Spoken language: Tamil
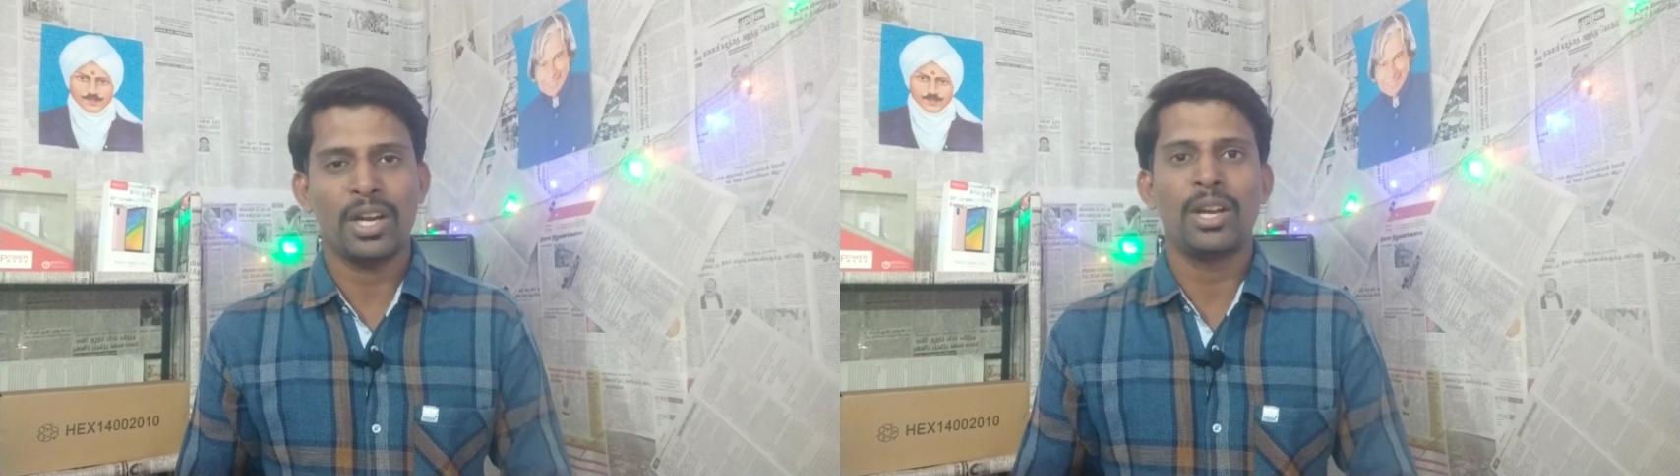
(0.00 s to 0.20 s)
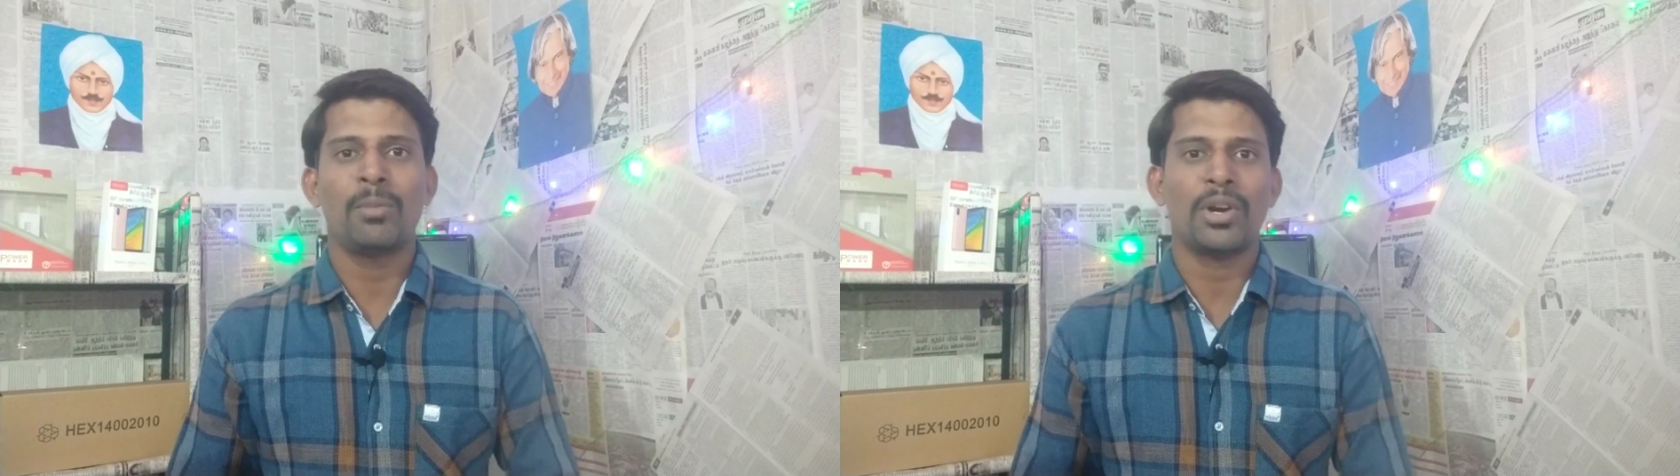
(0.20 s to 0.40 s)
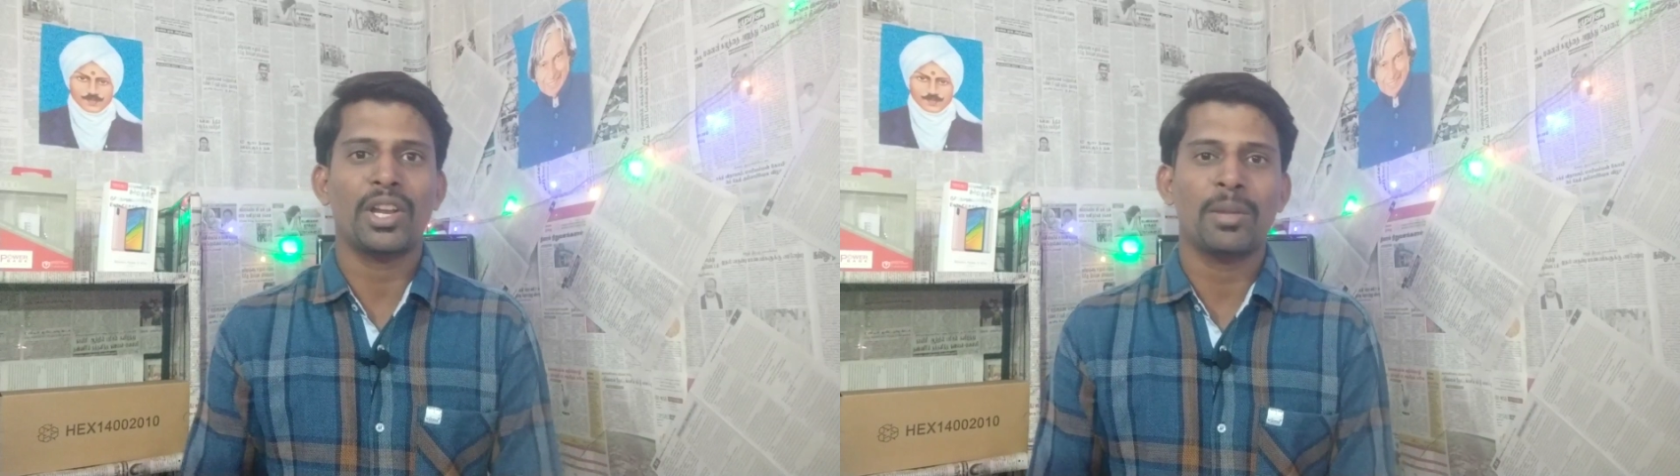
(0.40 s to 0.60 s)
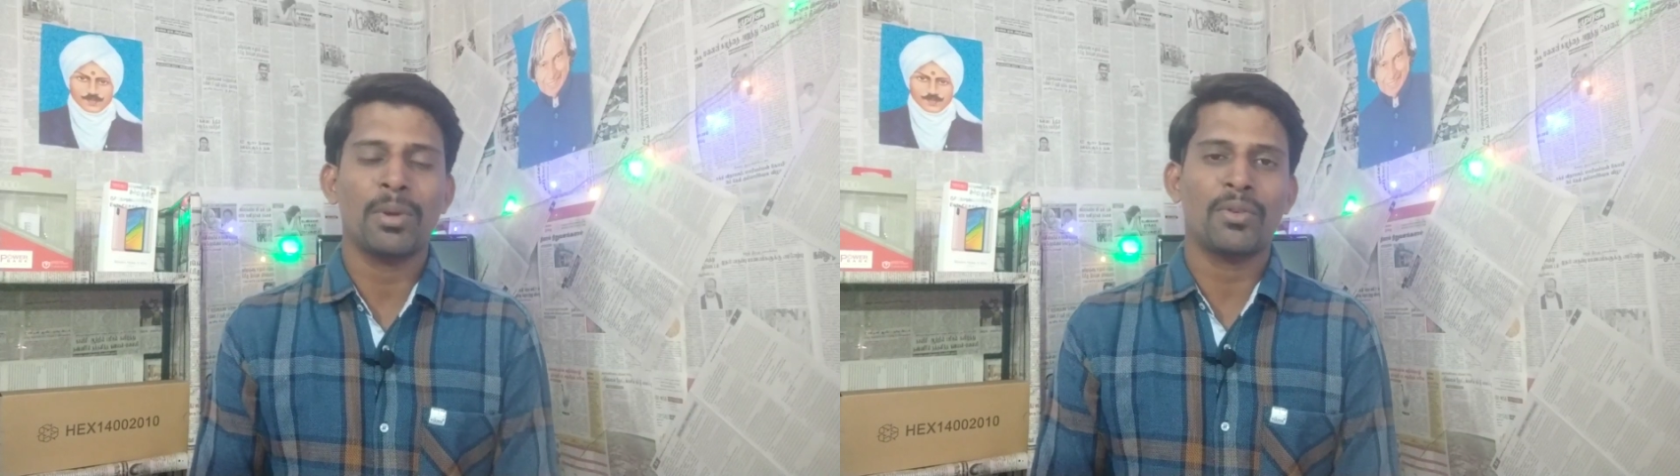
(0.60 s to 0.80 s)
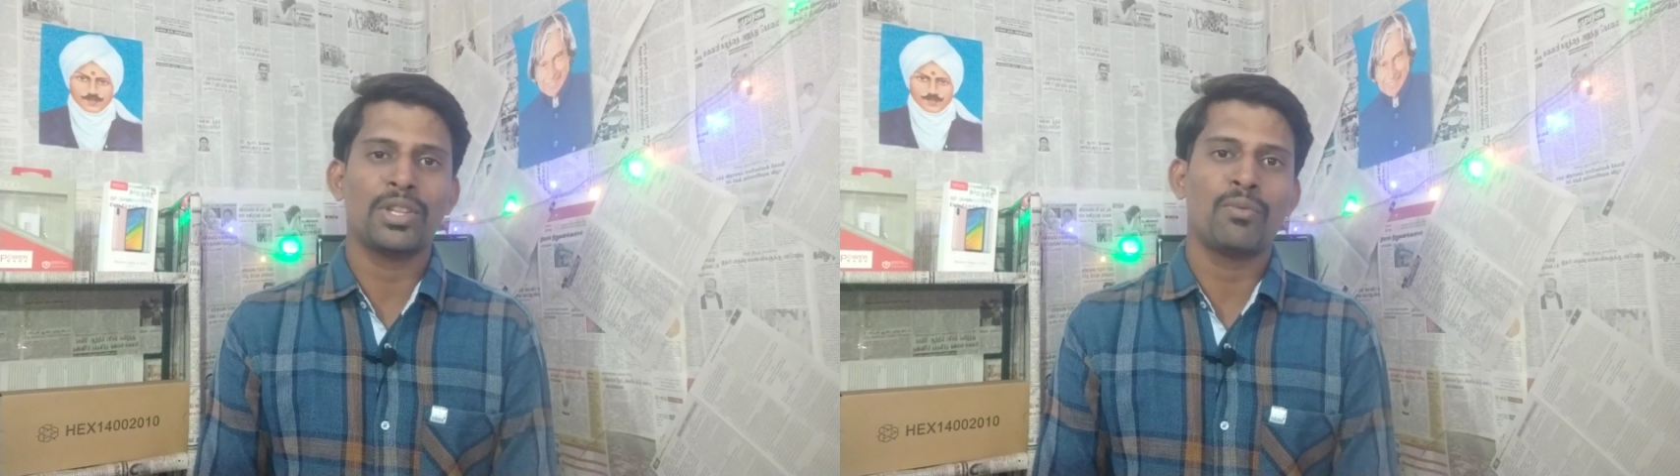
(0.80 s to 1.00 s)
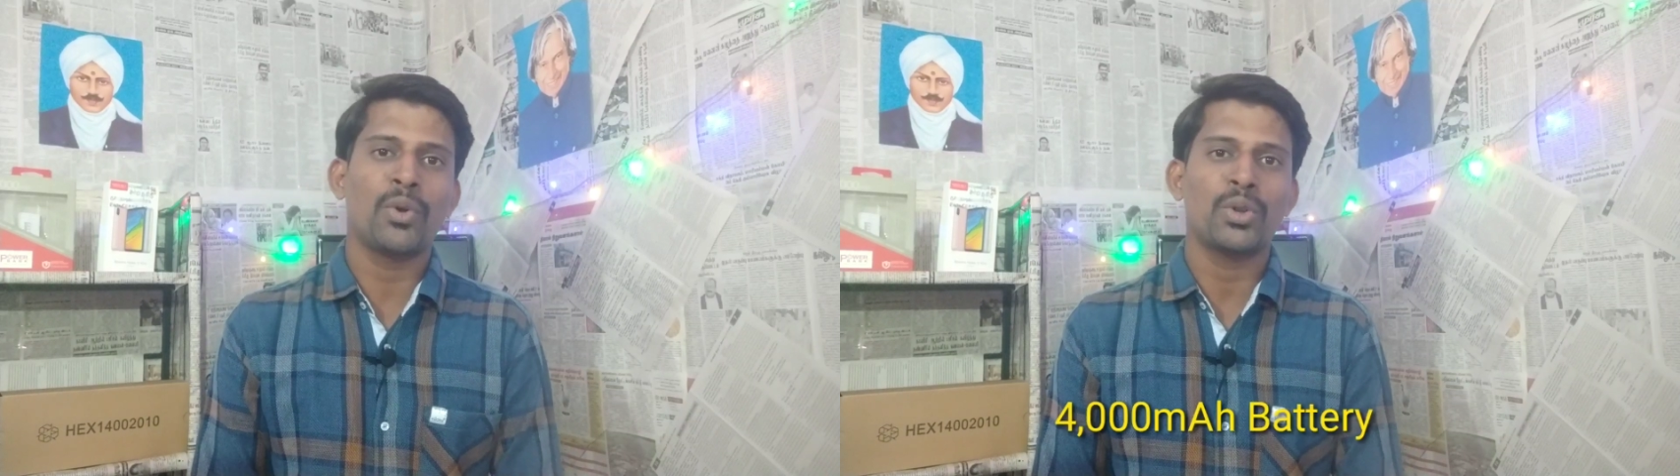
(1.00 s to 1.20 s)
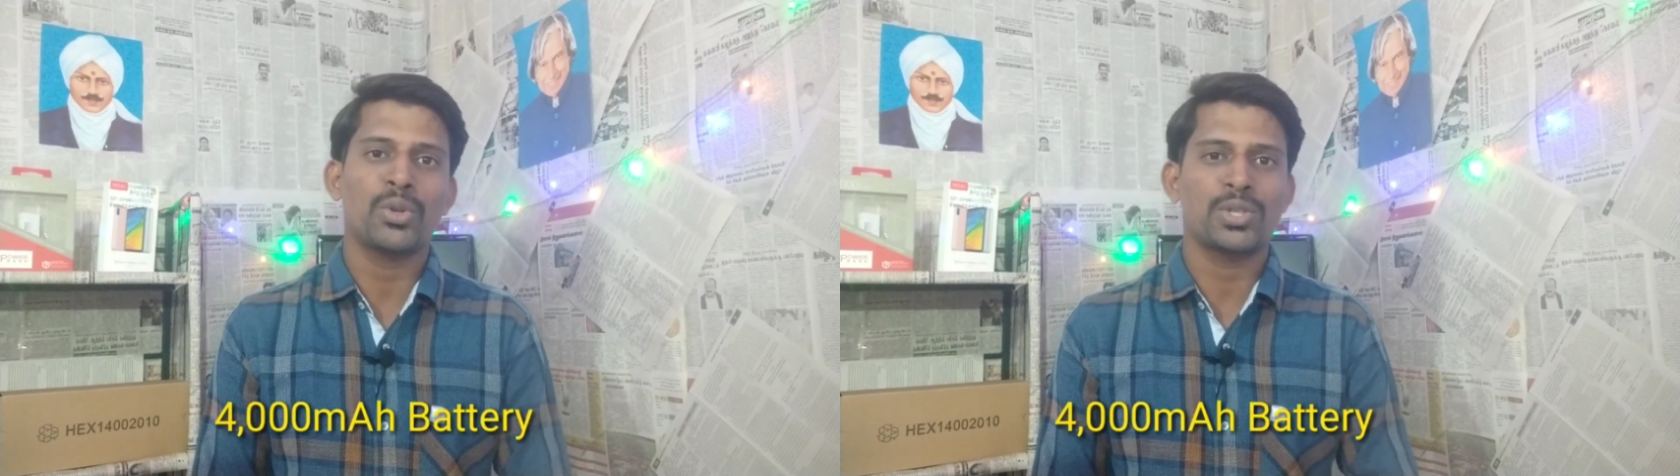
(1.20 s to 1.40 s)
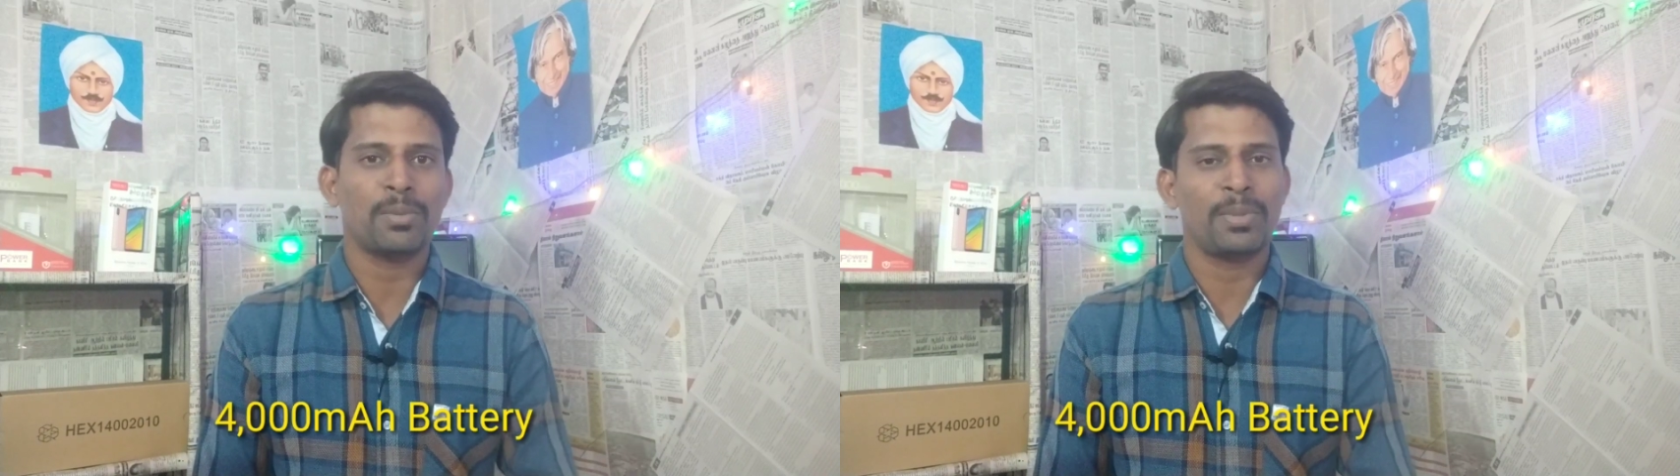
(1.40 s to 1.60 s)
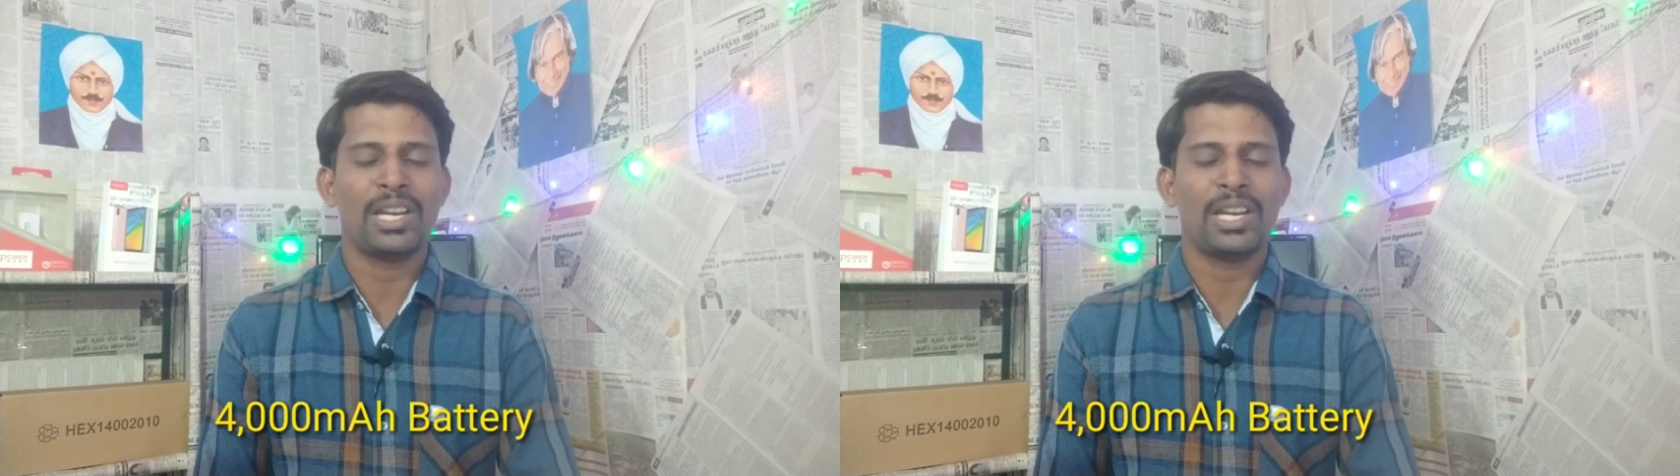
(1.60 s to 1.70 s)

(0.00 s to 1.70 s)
ரெண்டு மாடல்லையுமே வந்து ஃபோர் தௌசண்ட்